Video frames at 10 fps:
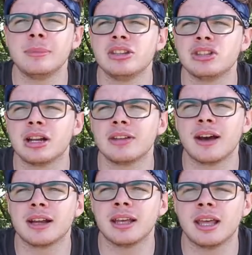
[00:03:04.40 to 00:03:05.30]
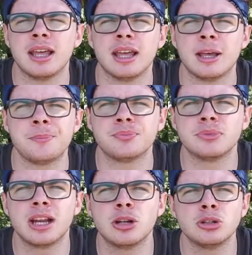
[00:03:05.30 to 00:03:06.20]
mi iniziano ad arrivare eh,
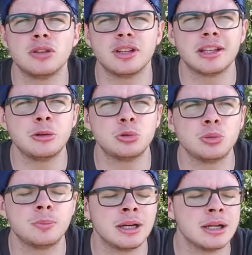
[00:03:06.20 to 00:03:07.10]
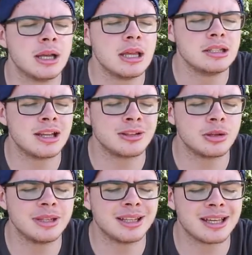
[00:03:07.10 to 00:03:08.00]
delle notifiche da YouTube
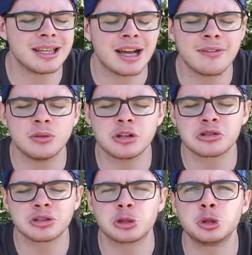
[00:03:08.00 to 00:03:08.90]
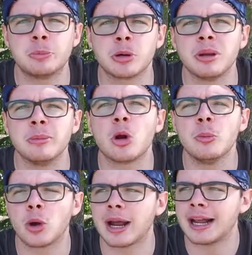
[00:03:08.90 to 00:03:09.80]
segnandomi che avevano riscontrato dei problemi col
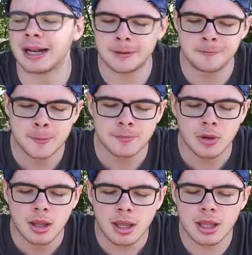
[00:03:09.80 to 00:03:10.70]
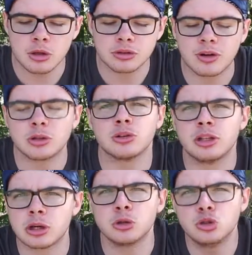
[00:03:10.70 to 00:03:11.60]
mio canale. Io vado
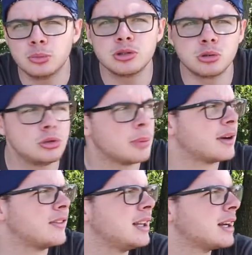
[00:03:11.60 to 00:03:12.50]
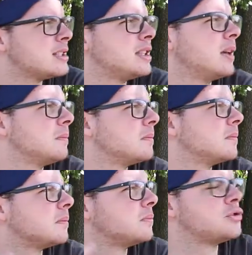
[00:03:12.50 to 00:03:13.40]
dentro YouTube Studio per vedere se
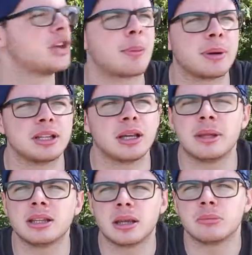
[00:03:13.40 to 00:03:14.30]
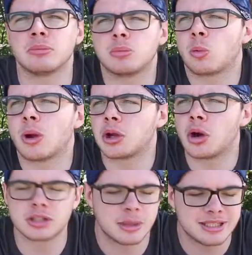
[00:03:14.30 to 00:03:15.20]
c'era praticamente
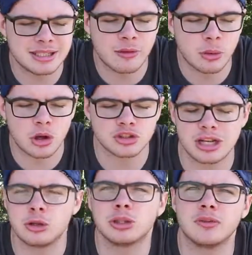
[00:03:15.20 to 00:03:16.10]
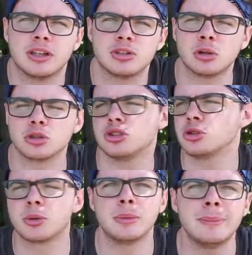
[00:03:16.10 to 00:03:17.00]
qualcosa che mi segnava qualcosa nelle notifiche, di solito se ci
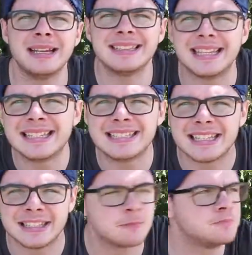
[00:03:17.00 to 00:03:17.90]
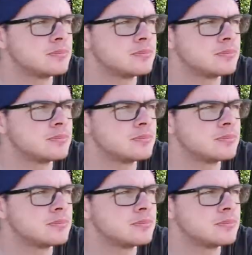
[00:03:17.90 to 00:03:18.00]
sono problemi lì te li segna.